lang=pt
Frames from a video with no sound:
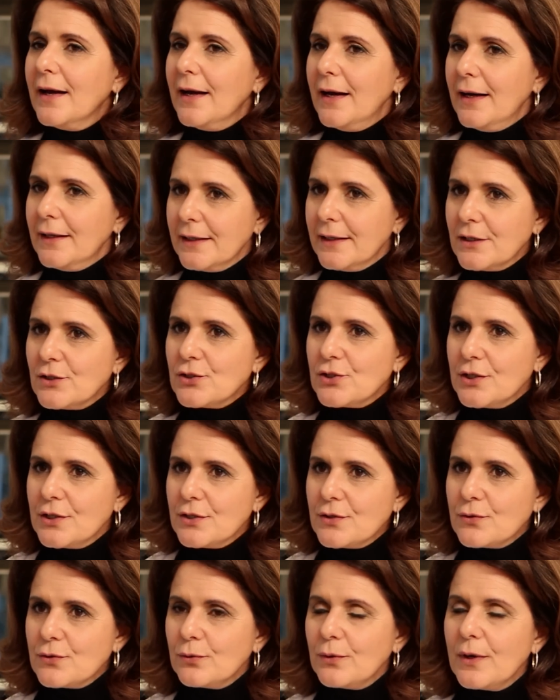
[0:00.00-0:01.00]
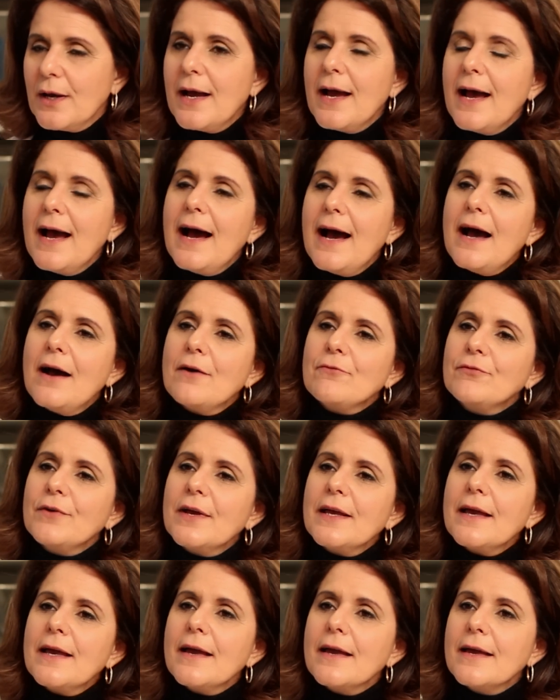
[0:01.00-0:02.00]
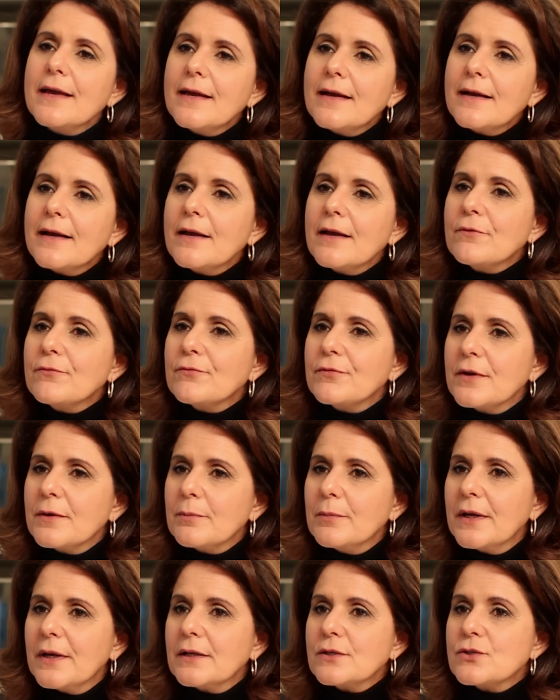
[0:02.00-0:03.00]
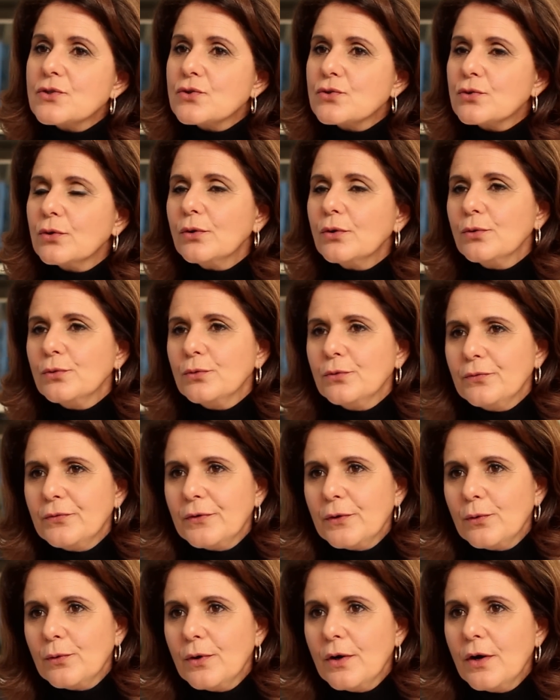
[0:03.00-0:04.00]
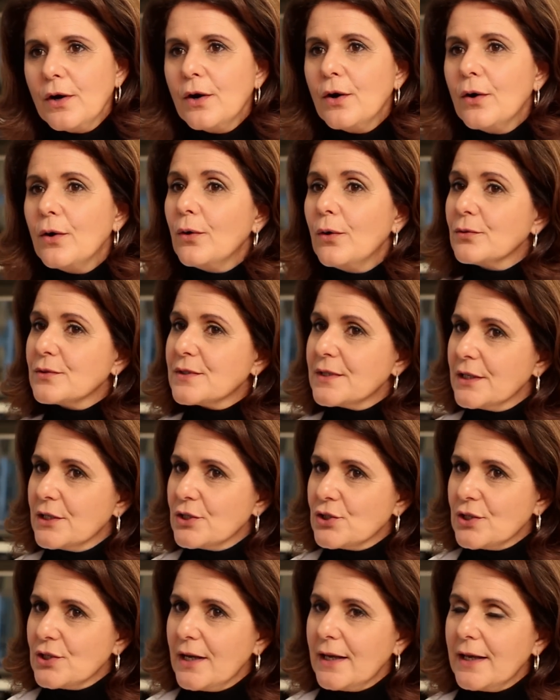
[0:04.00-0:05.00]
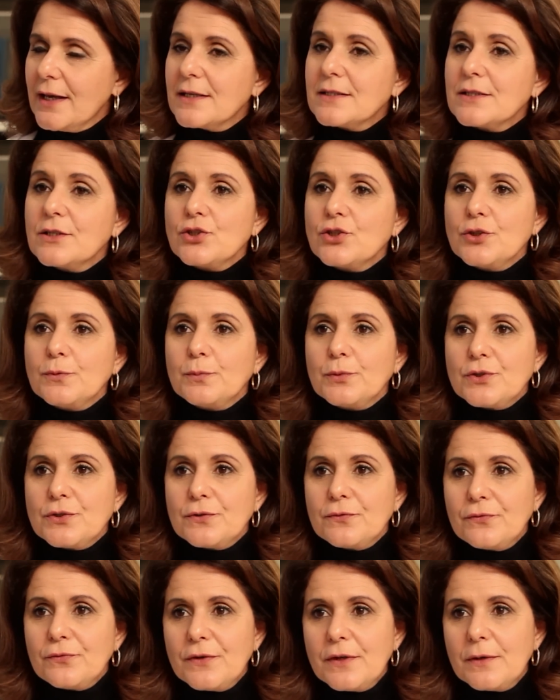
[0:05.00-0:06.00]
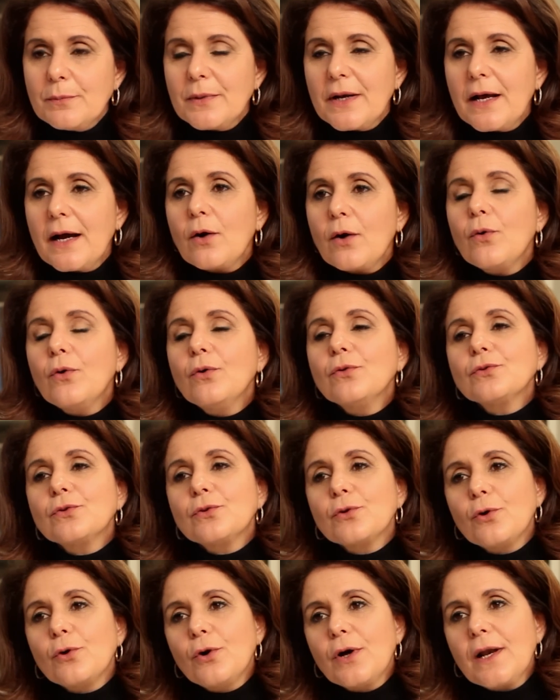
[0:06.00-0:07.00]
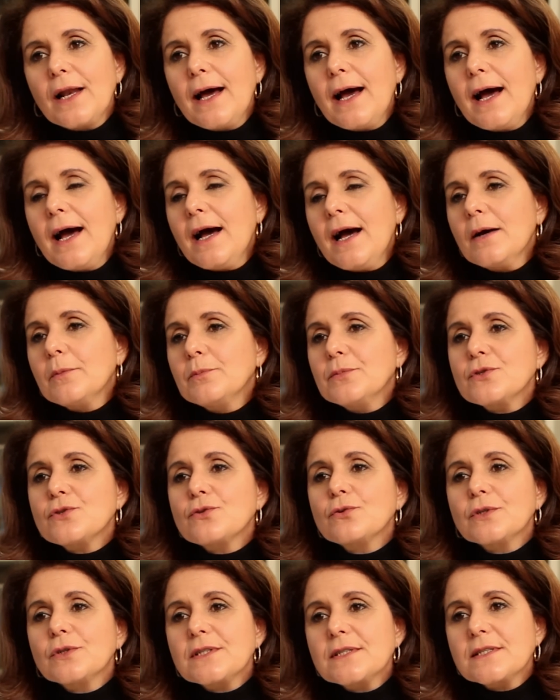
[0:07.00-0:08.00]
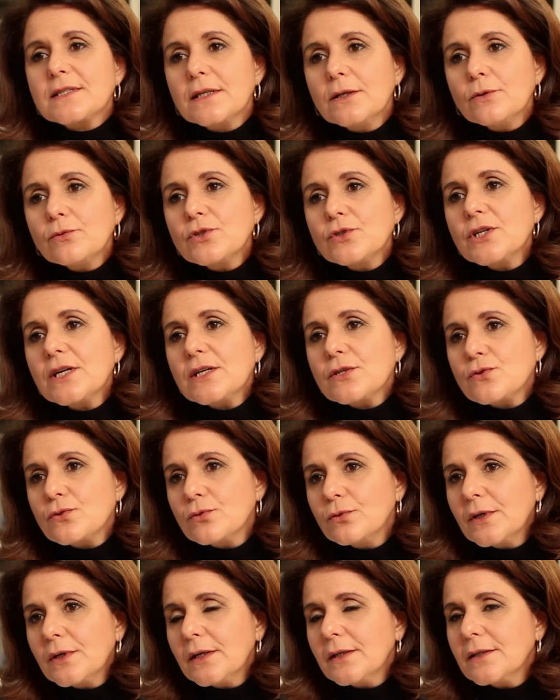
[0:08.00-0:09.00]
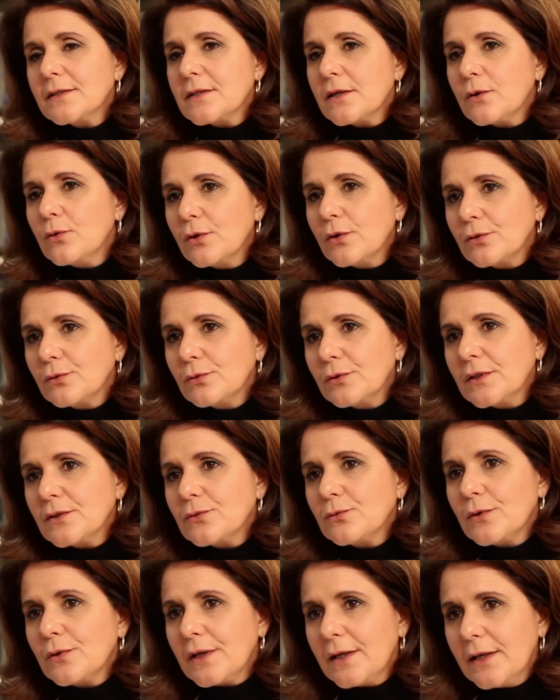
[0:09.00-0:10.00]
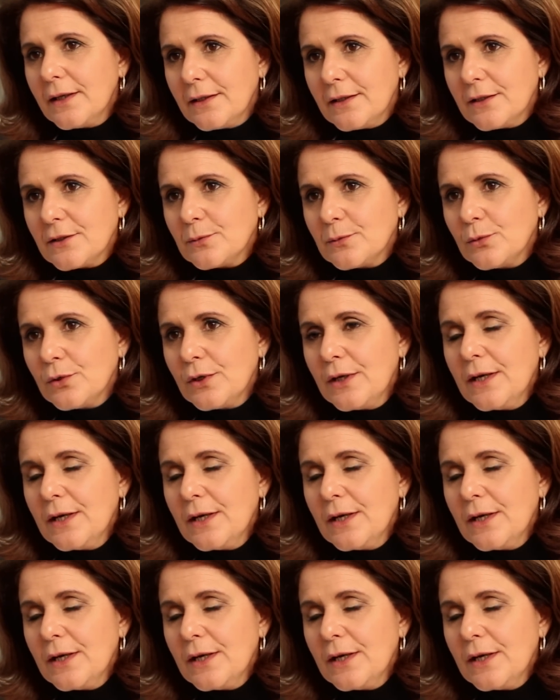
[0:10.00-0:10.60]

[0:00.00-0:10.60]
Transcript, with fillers: Além disso, a aveia é rica em fibra solúvel, ou seja, esse tipo de fibra controla a absorção de açúcares e gorduras no organismo,